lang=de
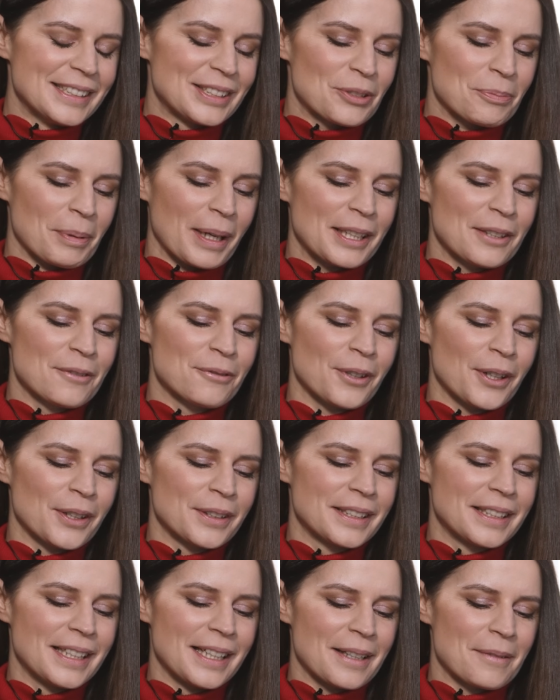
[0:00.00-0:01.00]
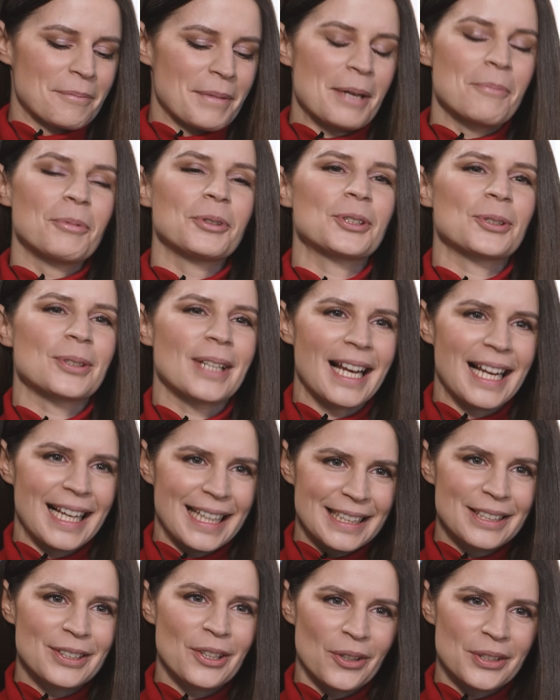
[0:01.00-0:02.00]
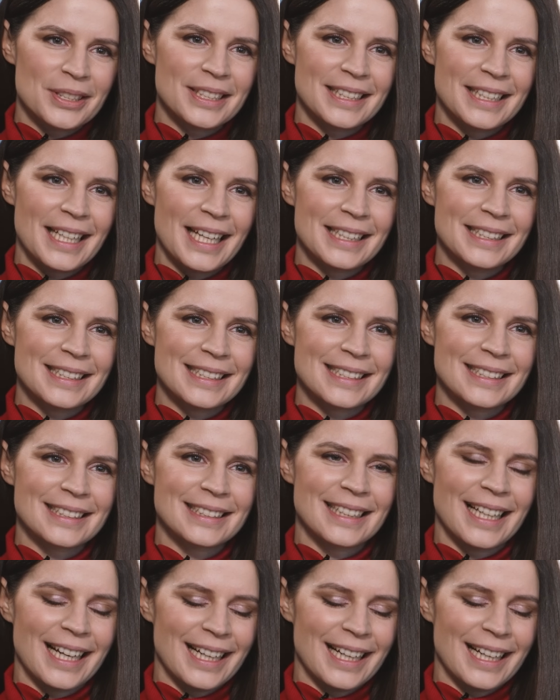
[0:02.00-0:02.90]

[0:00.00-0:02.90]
Sie sprechen von ähm, emotionaler Inkontinenz, mhm.